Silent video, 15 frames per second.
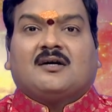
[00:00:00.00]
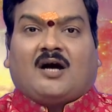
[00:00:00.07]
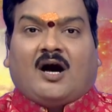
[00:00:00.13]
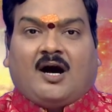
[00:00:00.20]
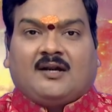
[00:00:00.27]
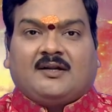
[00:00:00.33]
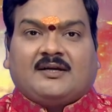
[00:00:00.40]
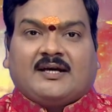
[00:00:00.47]

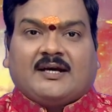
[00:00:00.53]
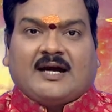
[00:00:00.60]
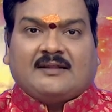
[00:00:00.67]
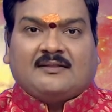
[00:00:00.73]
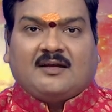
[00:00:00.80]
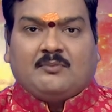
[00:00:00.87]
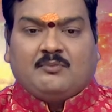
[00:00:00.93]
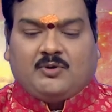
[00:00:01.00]
కారుకి
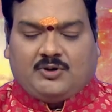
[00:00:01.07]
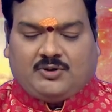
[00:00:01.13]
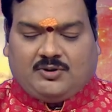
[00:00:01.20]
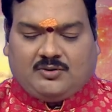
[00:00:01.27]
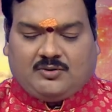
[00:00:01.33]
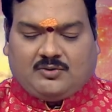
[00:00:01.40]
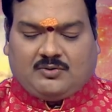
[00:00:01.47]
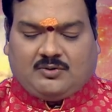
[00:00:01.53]
గంధం
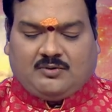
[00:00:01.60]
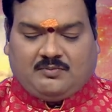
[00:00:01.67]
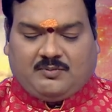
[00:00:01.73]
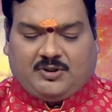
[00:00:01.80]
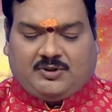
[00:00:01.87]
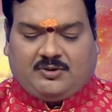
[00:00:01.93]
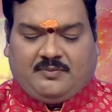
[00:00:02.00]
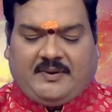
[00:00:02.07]
బొట్లు కుంకుమ
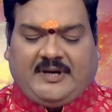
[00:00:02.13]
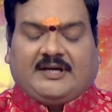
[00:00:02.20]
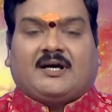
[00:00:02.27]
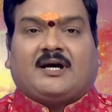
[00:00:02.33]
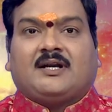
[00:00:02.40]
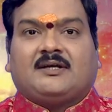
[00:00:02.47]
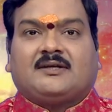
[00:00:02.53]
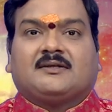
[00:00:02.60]
బొట్లు
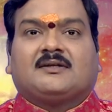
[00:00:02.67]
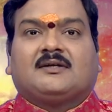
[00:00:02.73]
పెట్టాలి